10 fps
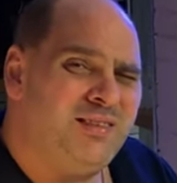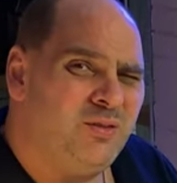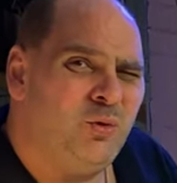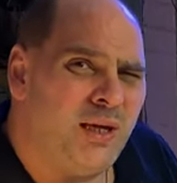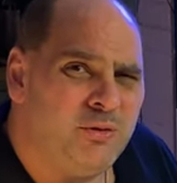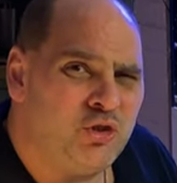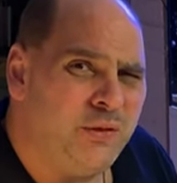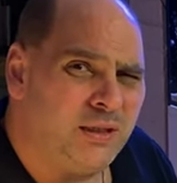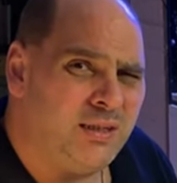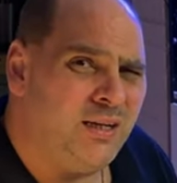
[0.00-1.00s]
es unheimlich
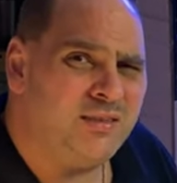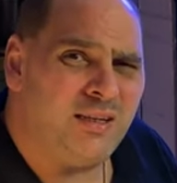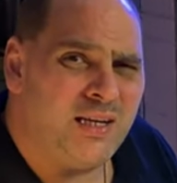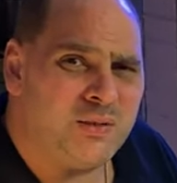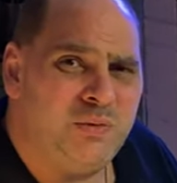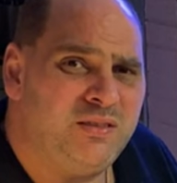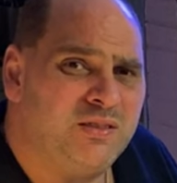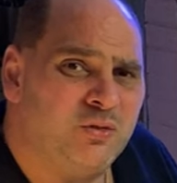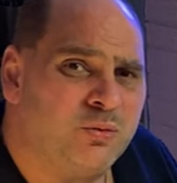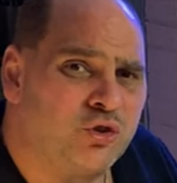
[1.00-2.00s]
schwierig, alles
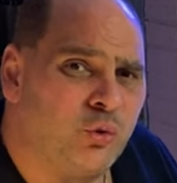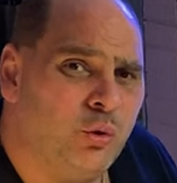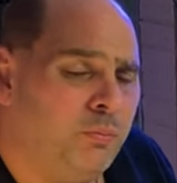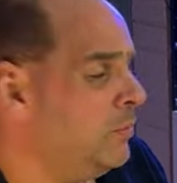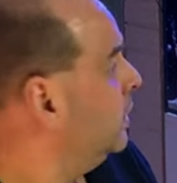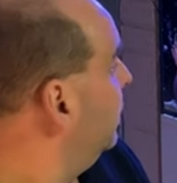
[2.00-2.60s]
gleichmäßig zu beströmen,